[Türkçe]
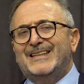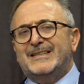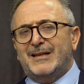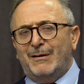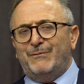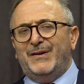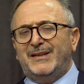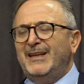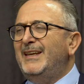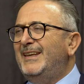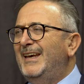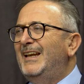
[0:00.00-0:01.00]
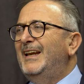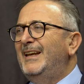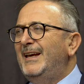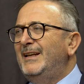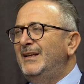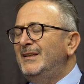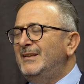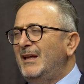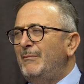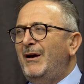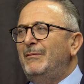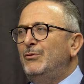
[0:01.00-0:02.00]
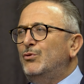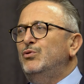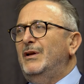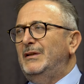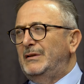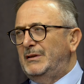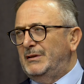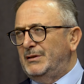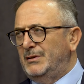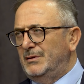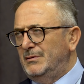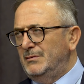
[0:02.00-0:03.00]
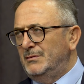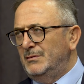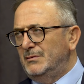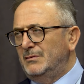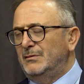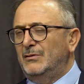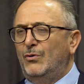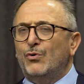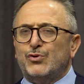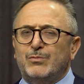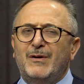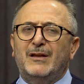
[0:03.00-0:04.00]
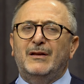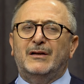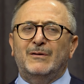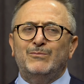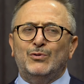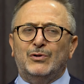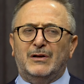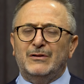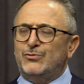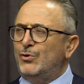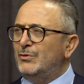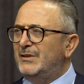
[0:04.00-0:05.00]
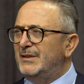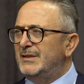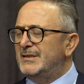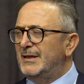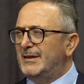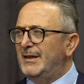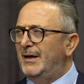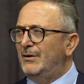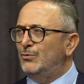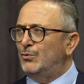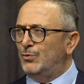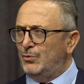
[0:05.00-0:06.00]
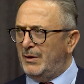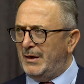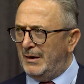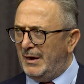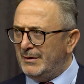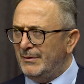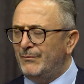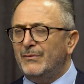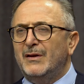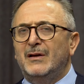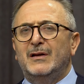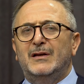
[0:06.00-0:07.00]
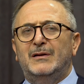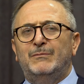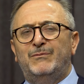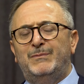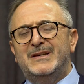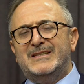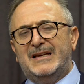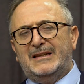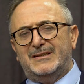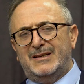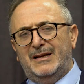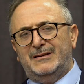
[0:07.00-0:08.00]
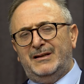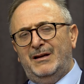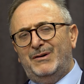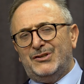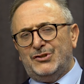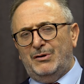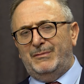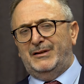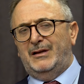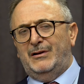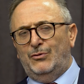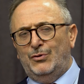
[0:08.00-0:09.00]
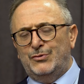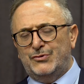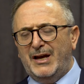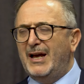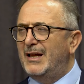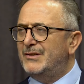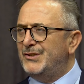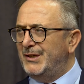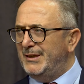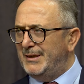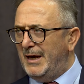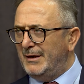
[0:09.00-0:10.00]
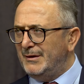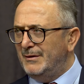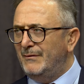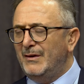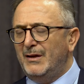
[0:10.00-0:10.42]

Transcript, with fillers: İslam fetih geleneğinin temel bir kuralıdır. E, Osmanlılar da bu kuralı çok titizlikle uygularlar. Bizzat saldırıya başlamadan önce elçi gider